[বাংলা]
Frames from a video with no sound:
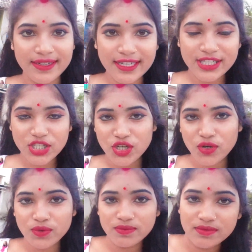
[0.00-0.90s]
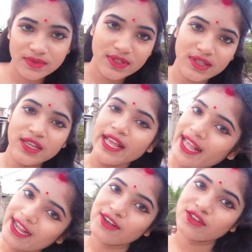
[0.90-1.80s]
নিচে চলো
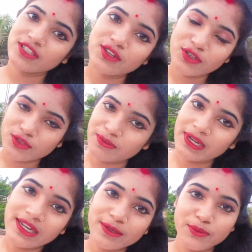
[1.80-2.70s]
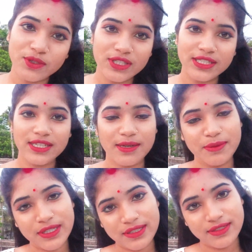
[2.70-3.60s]
এক কথা কতবার বলছি
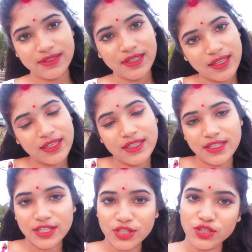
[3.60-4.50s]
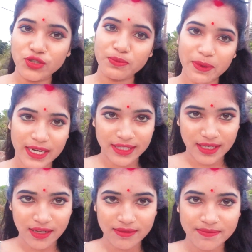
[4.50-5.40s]
আমি কিছু পারি না